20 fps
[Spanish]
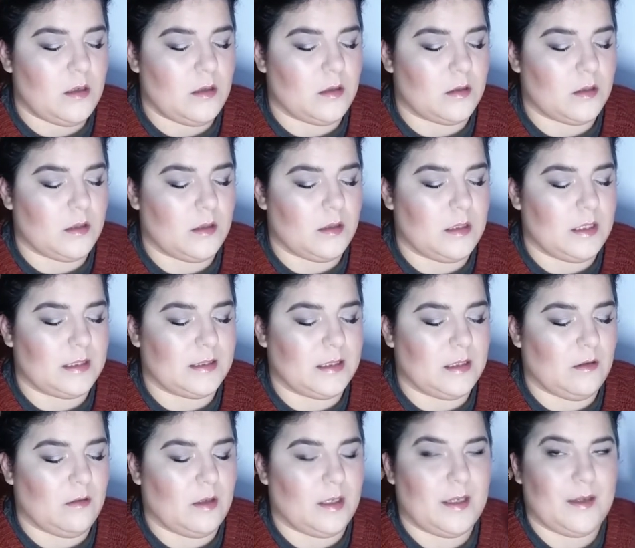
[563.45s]

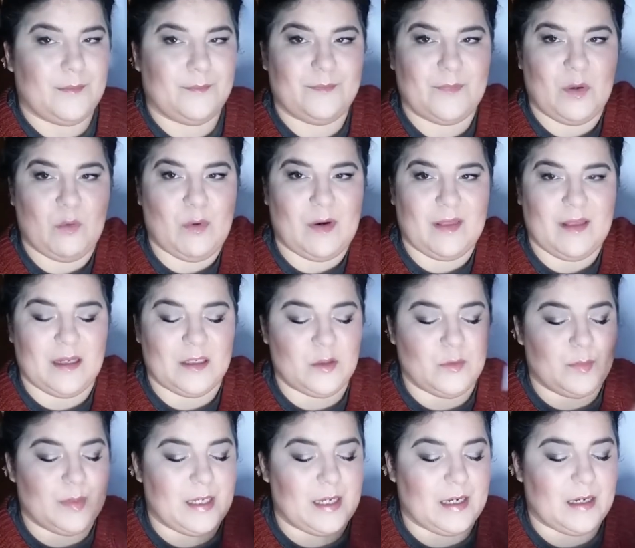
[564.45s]
las tengo ahí
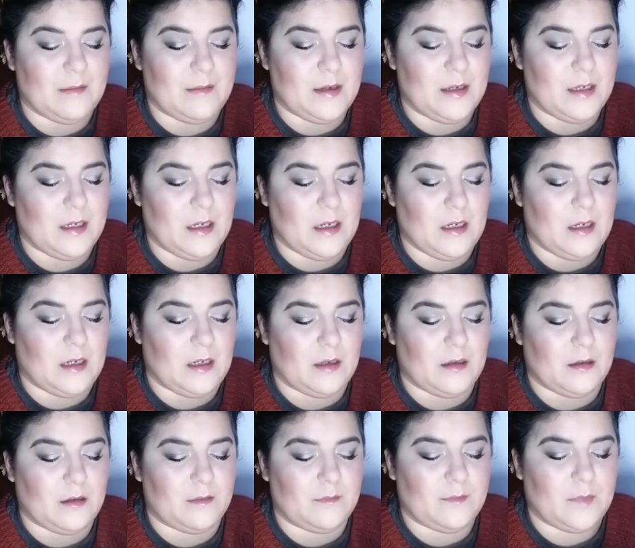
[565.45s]
guardadas súper arriba
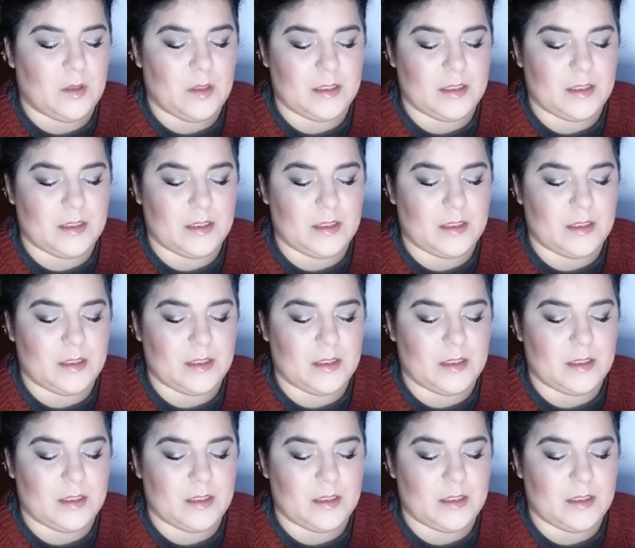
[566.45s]
y